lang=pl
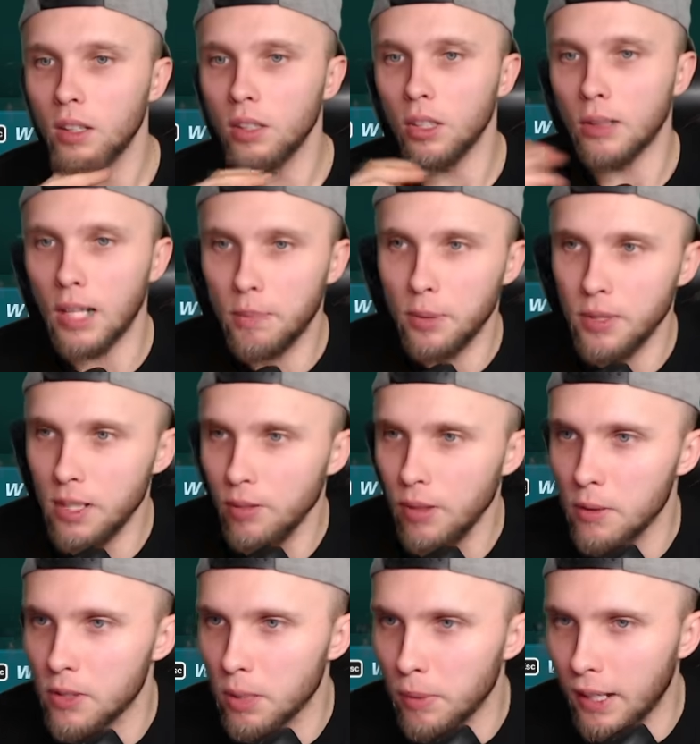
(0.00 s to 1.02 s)
Dobra,
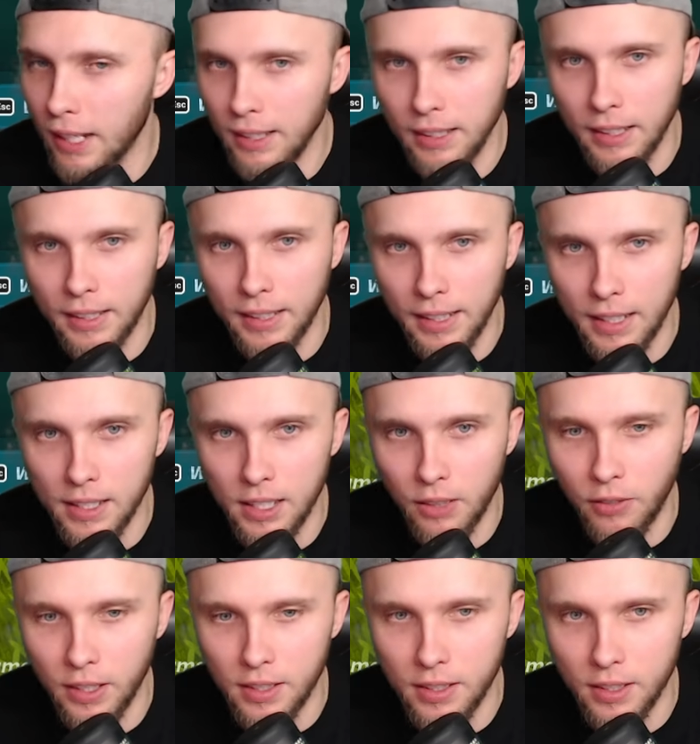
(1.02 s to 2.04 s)
postawiłem sobie chatę i teraz
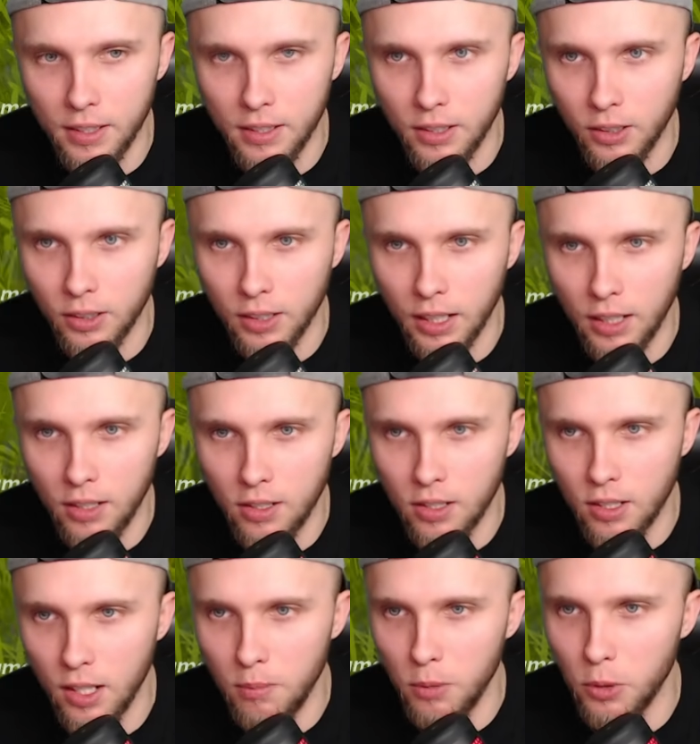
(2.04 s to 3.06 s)
kwestia jest tylko taka,
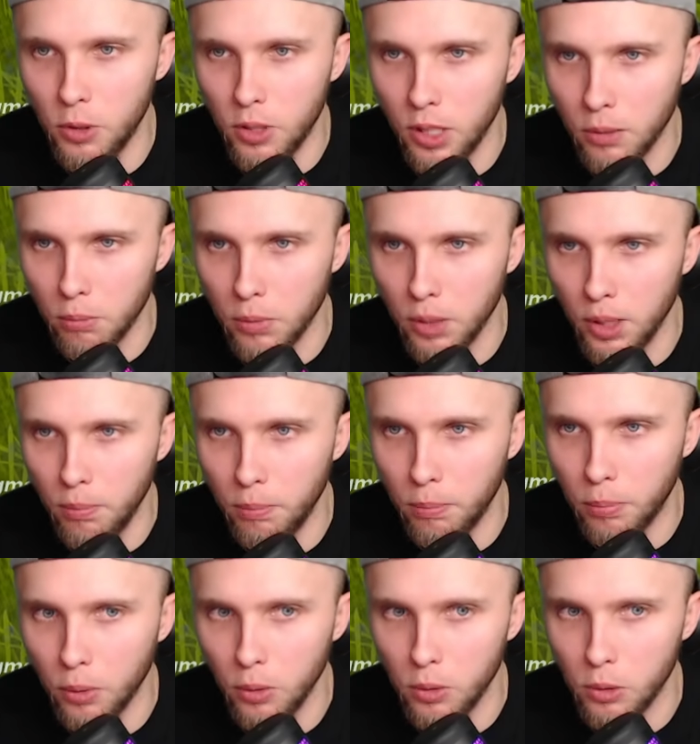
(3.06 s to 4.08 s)
że musimy
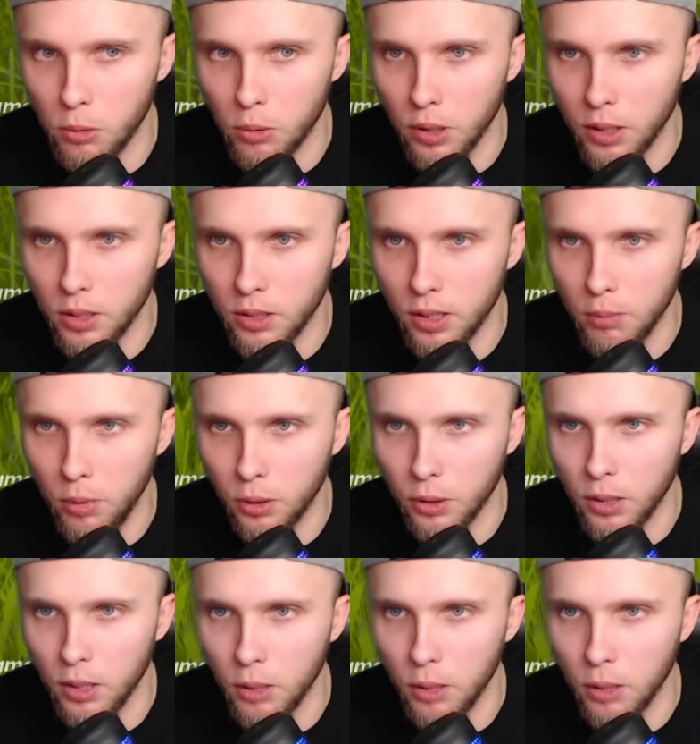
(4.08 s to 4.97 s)
poukładać te bloki.